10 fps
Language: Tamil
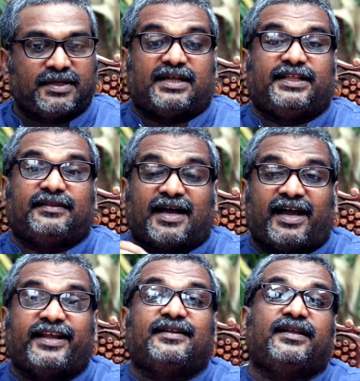அதை
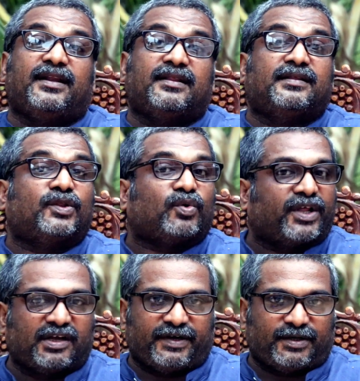தாயகத்தில் இருந்து தான்
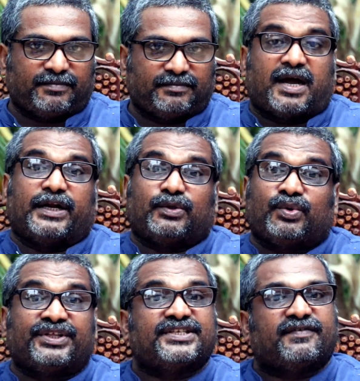தொடங்க வேண்டும் ஆனால்
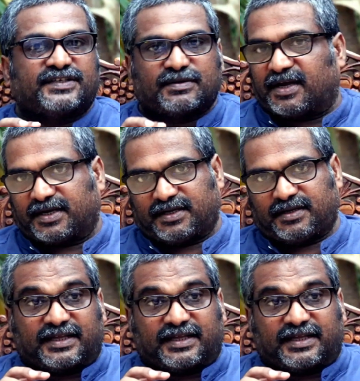துரதிருஷ்டவசமாக